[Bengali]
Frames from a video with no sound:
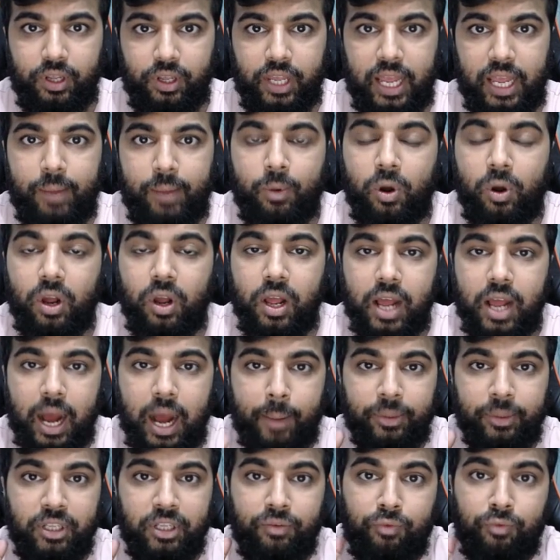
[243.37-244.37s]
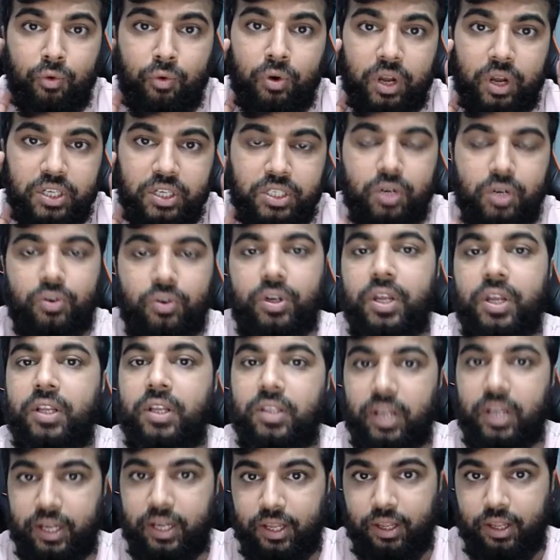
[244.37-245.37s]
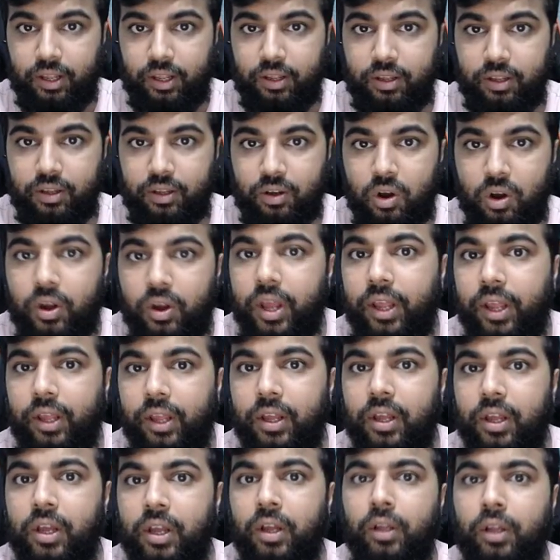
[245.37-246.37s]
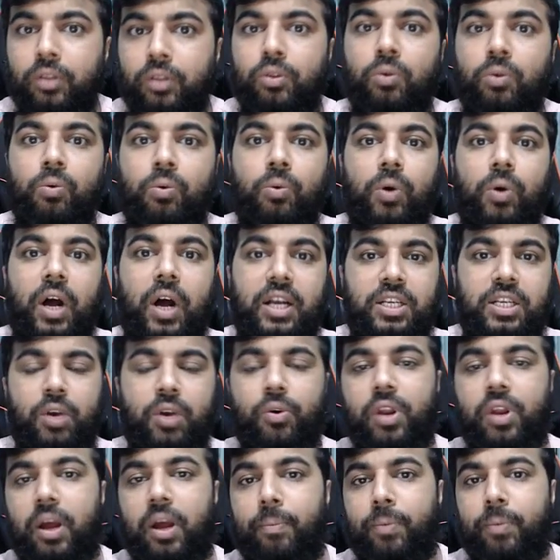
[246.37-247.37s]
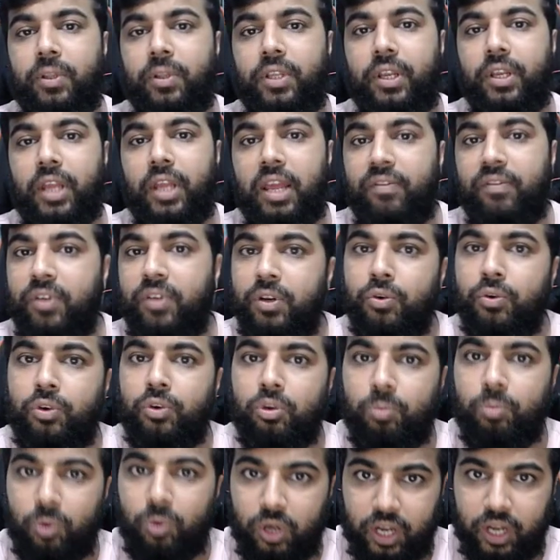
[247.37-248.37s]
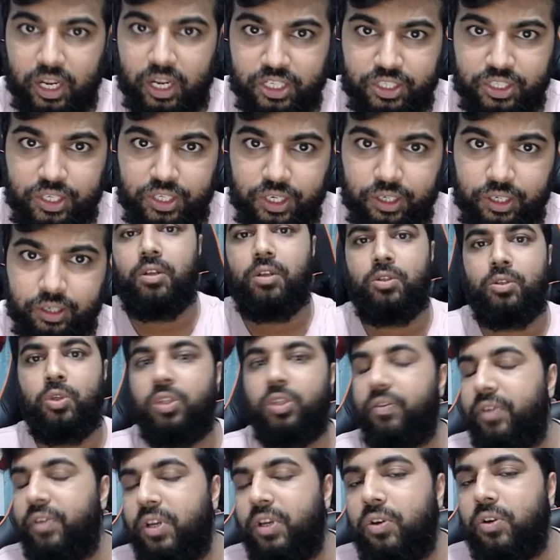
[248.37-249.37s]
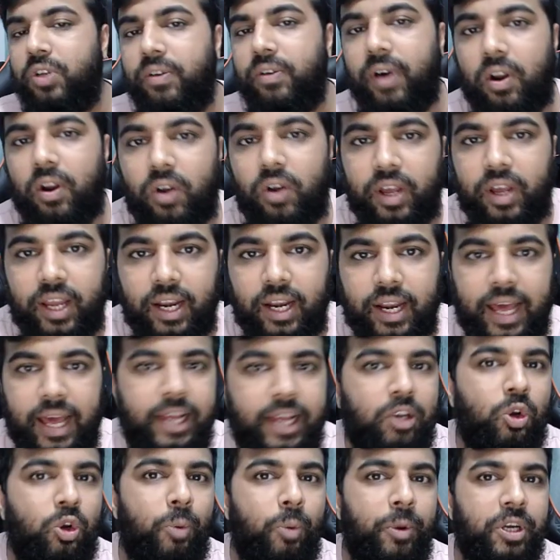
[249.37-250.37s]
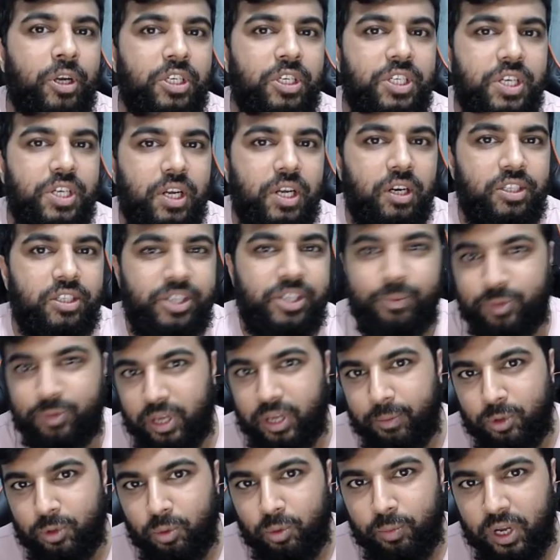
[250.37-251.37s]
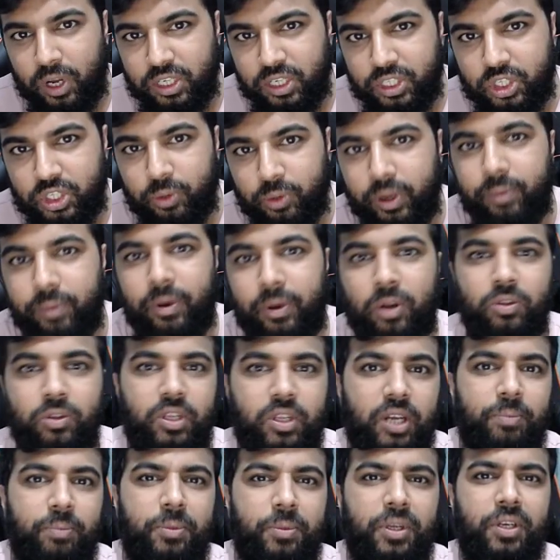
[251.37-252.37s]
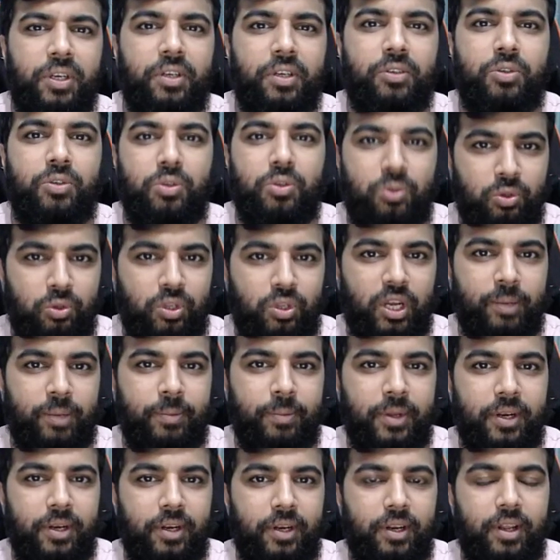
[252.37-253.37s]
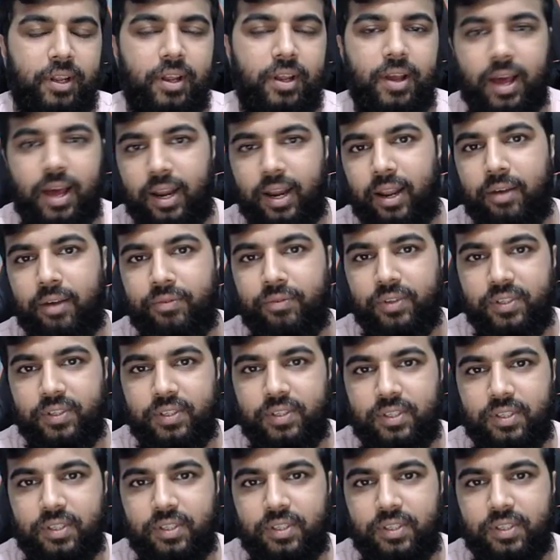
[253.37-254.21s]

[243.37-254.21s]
এবং আমাদের ফোকাসটাও ঠিক থাকে ওকে তো আশা করি আপনাদের এই ভিডিওটি উপকারে আসছে যদি ভিডিওটি ভালো লাগে লাইক কমেন্ট শেয়ার সাবস্ক্রাইব তো মাস সবাই ভালো থাকবেন সুস্থ থাকবেন আল্লাহ হাফিজ